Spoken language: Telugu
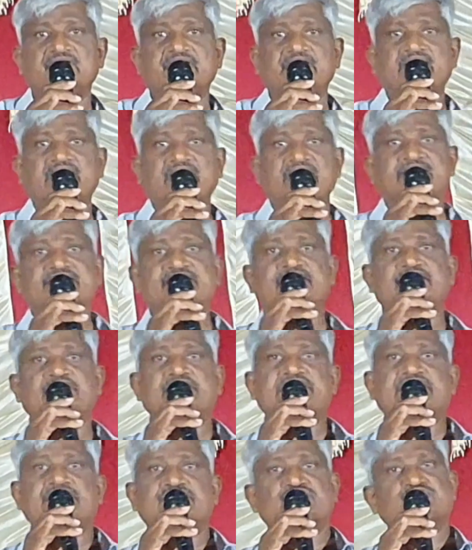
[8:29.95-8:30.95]
ఈ వెంటనే
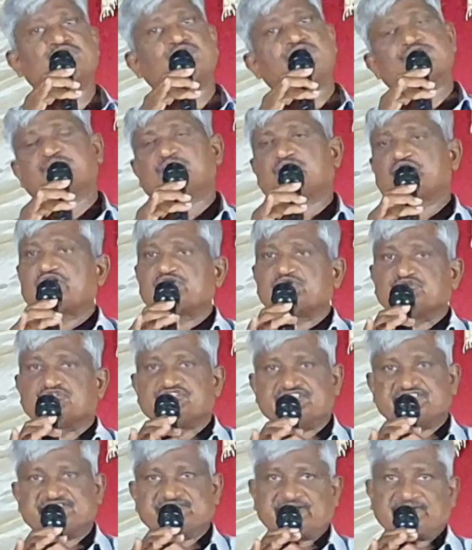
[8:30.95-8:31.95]
స్టువర్ట్పురానికి
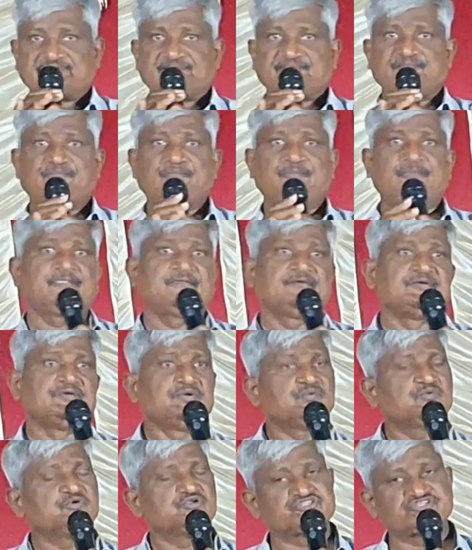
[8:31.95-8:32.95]
వచ్చేసారు
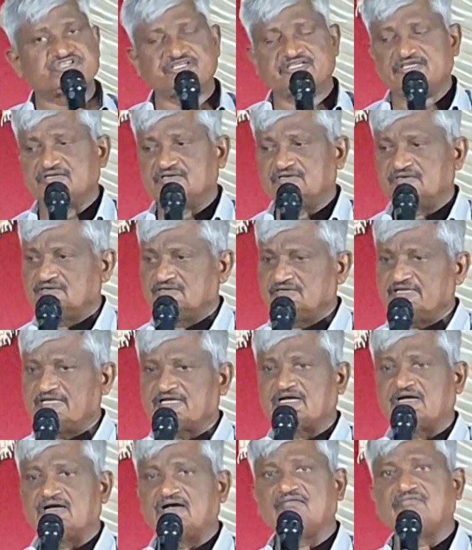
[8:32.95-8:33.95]
వచ్చి ఇక